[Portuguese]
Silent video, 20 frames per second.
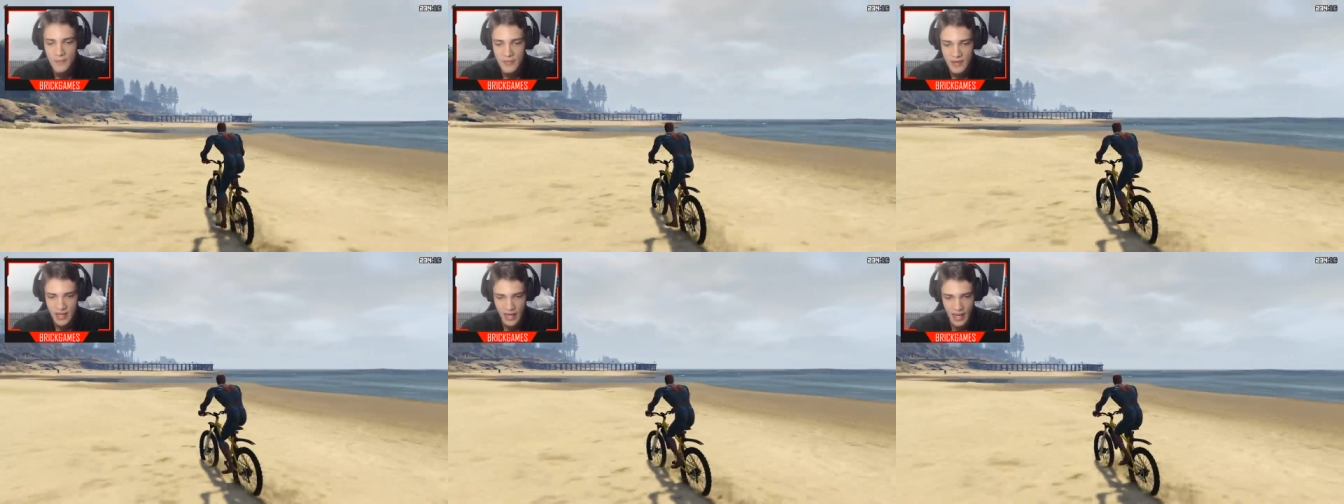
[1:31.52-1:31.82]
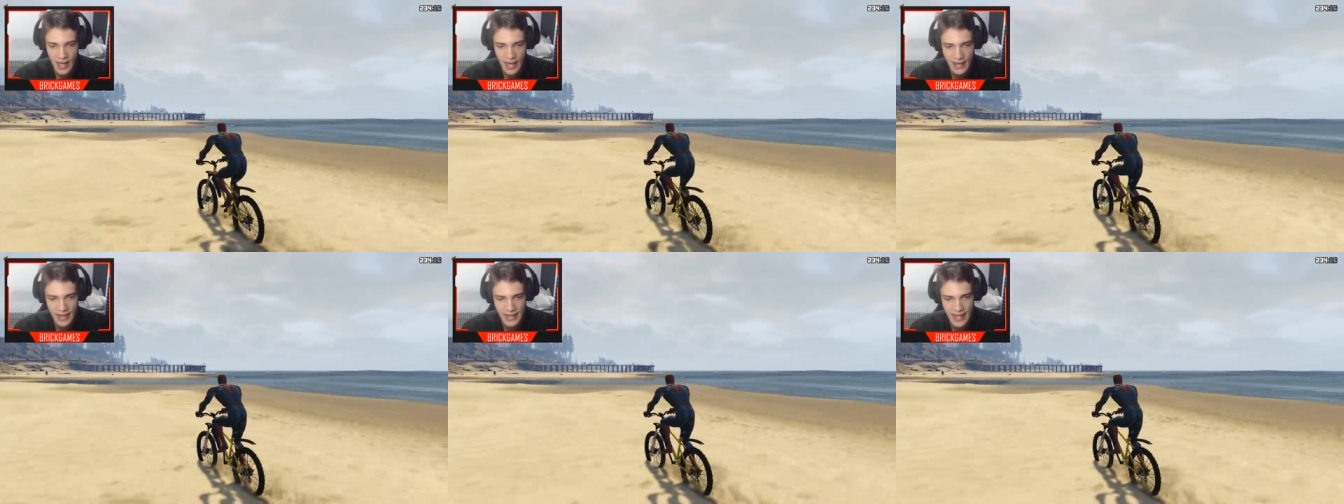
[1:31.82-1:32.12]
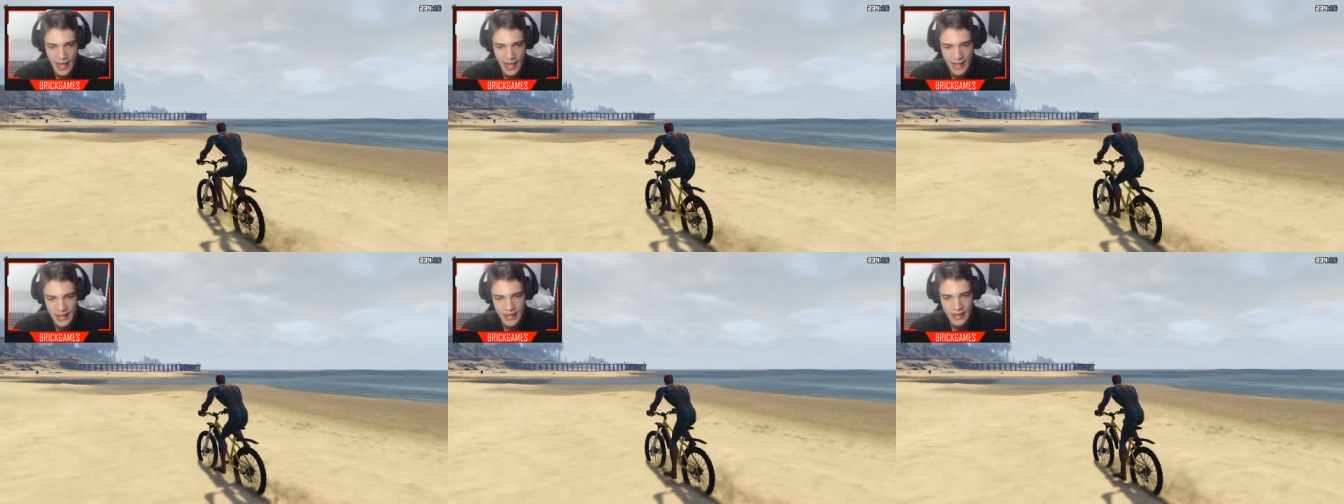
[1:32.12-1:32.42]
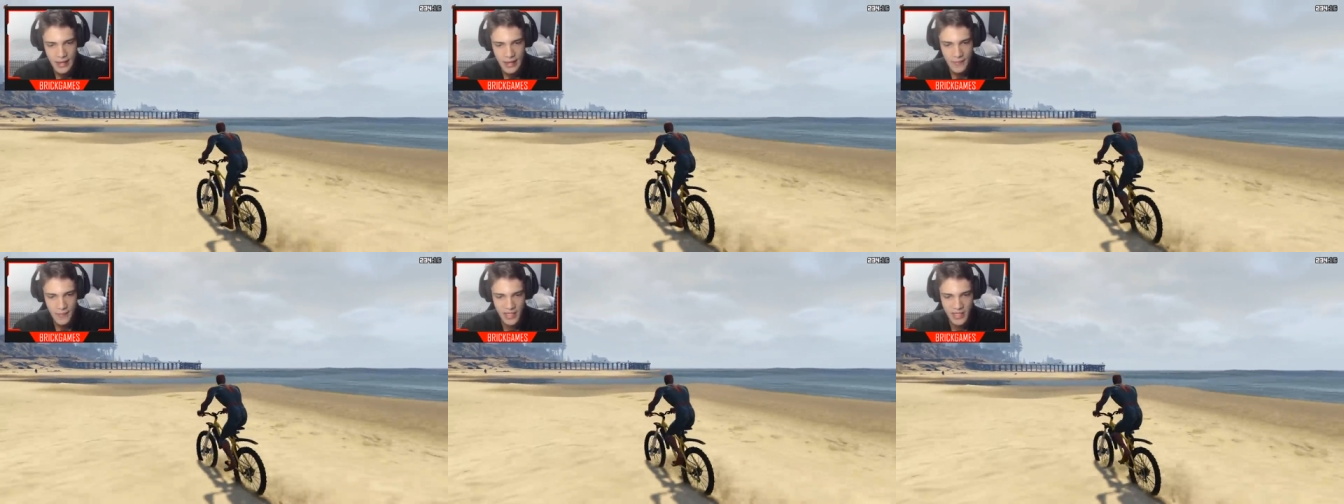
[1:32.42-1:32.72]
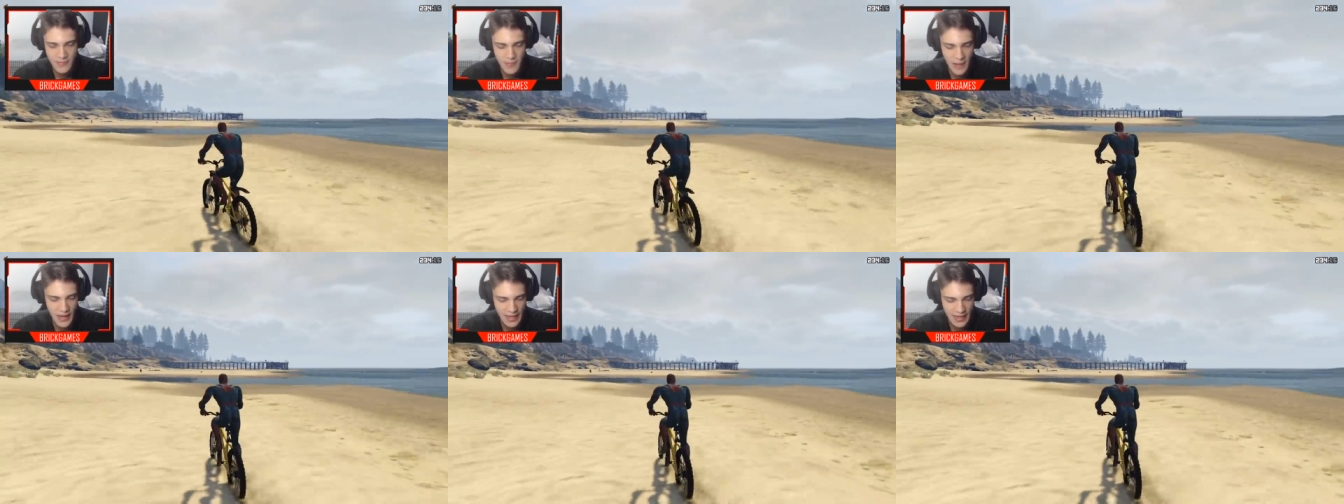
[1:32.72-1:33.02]
Ai, ai. Mas
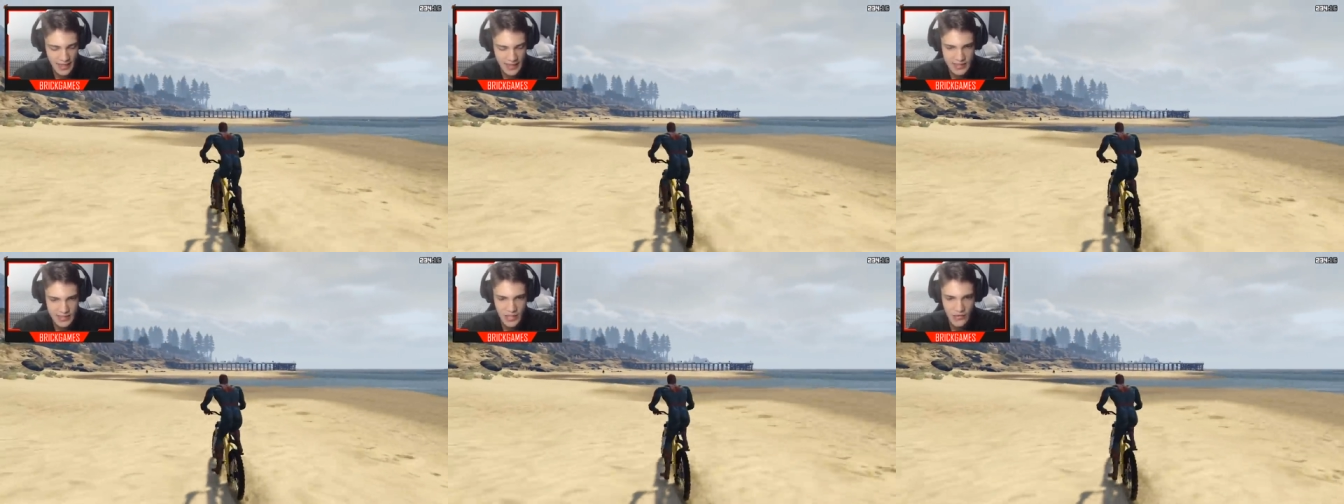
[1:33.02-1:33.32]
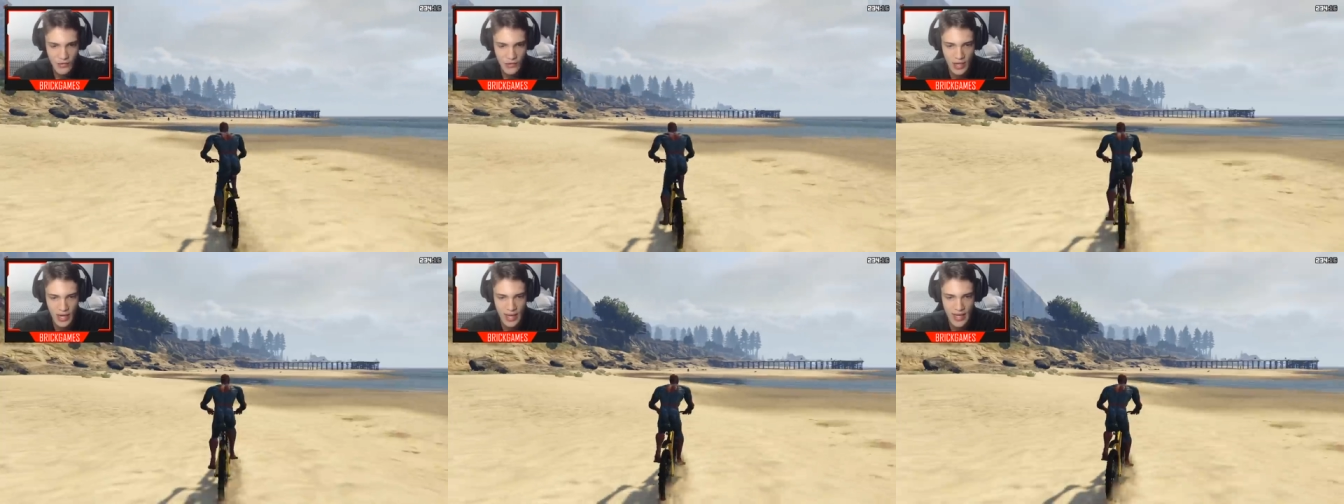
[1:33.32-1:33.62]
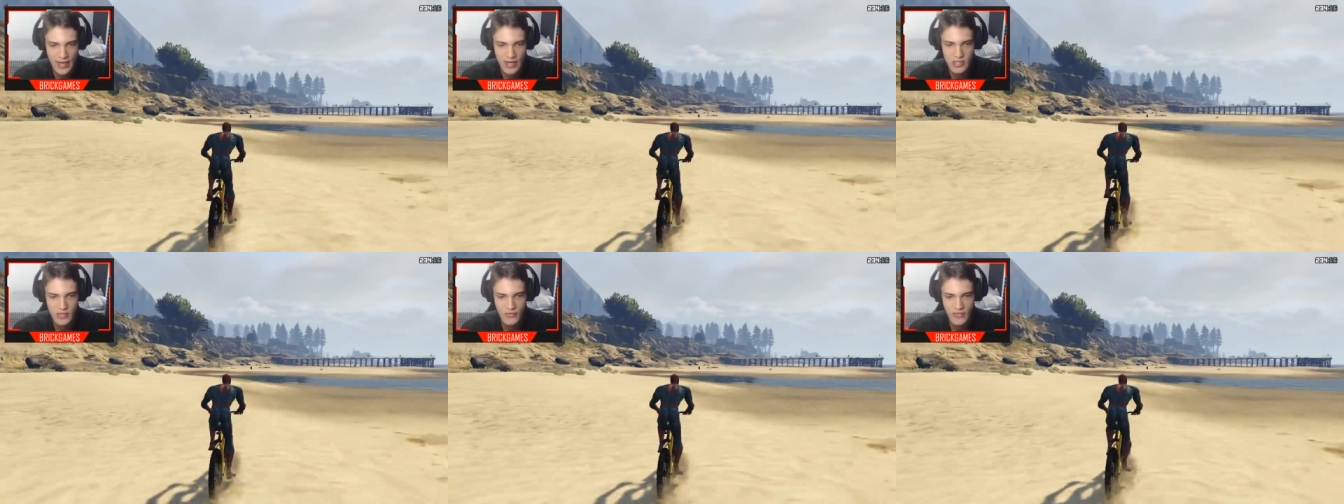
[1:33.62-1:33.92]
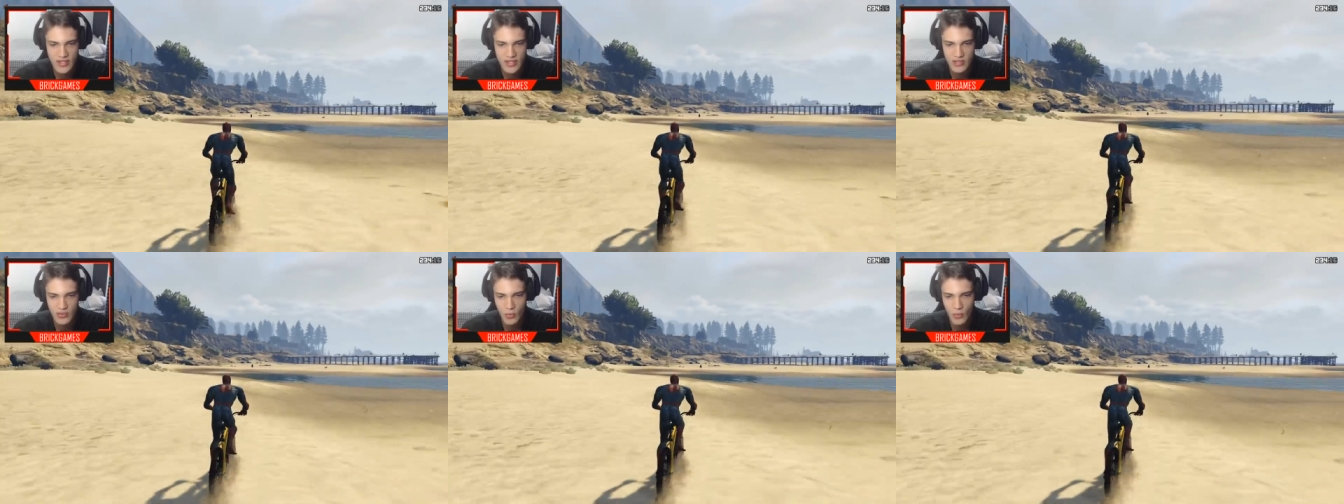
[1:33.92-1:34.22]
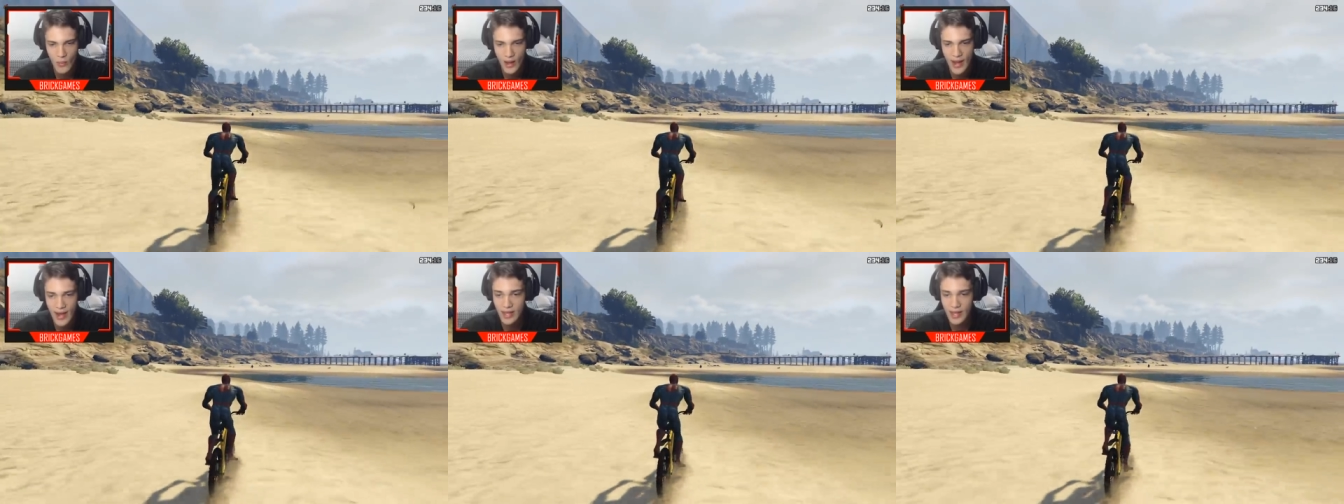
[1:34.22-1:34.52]
beleza, eu vou lá resolver isso
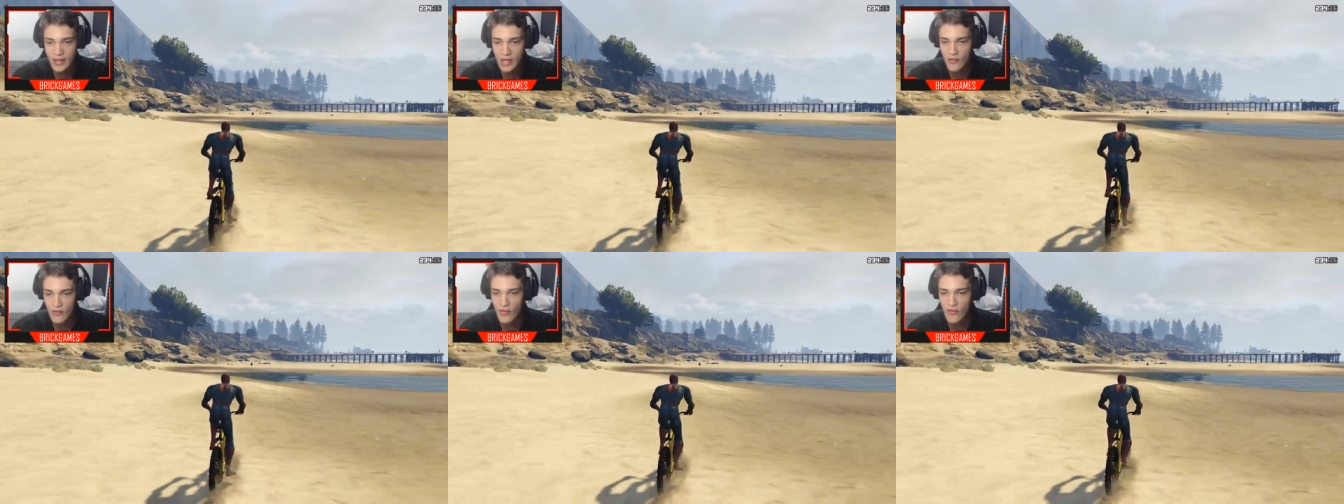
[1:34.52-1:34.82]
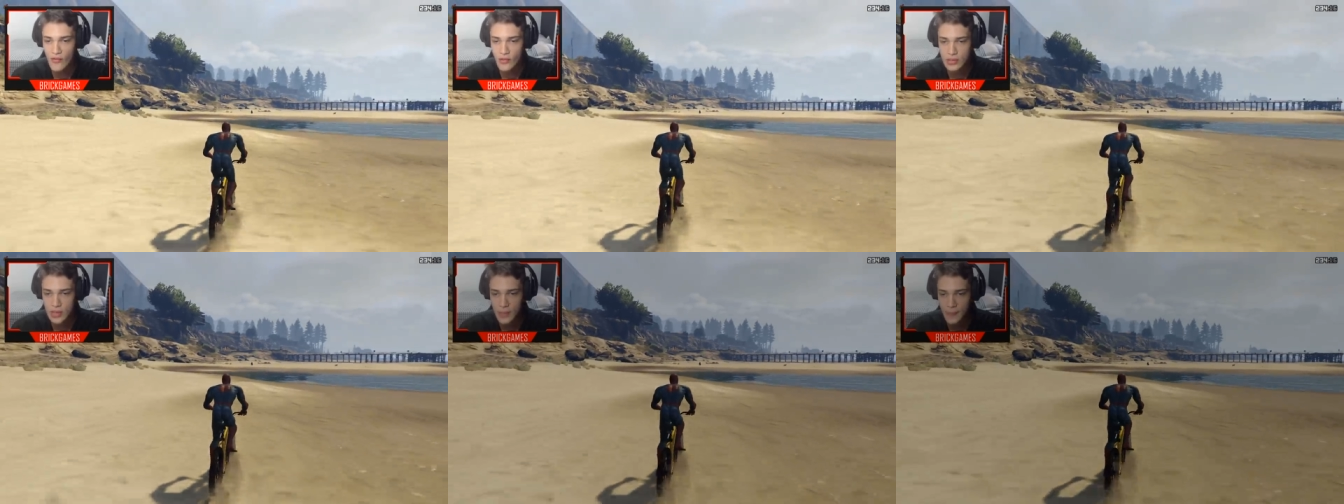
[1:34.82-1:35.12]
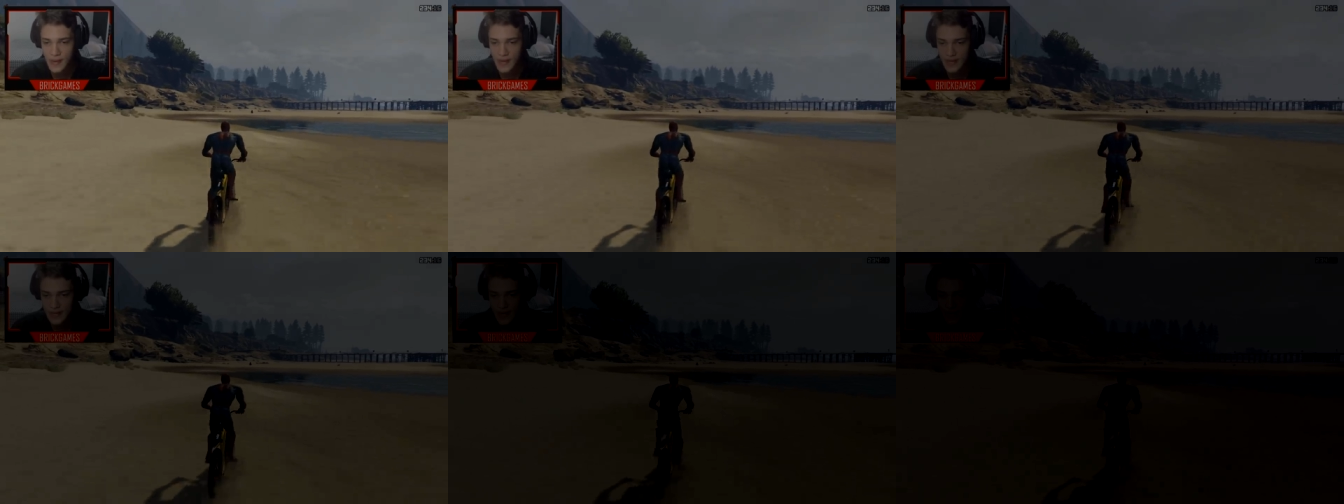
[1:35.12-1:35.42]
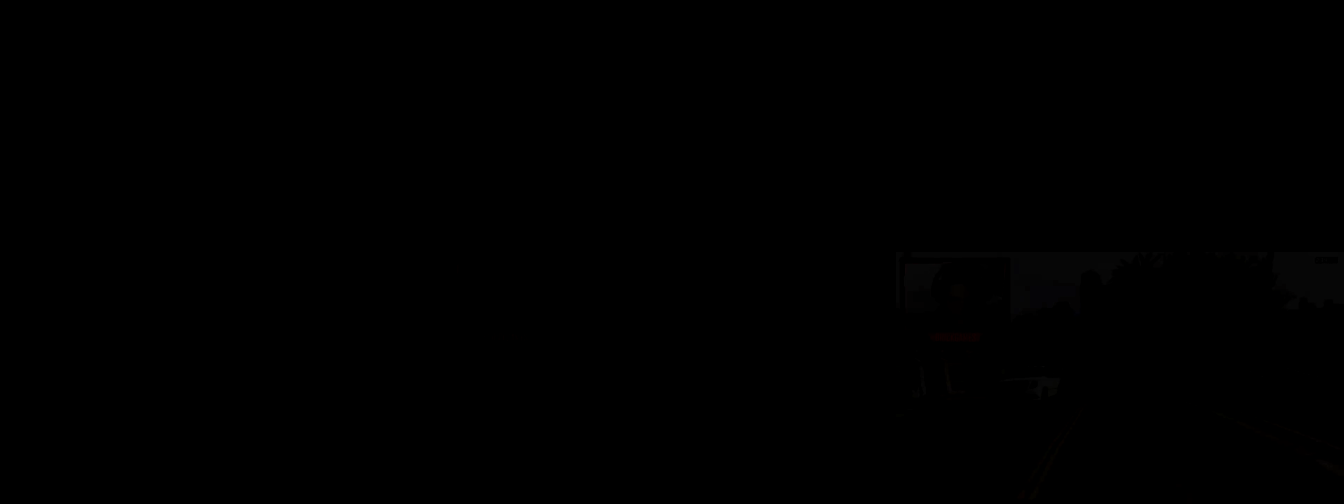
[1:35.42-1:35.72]
com ela e eu vou voltar pra casa.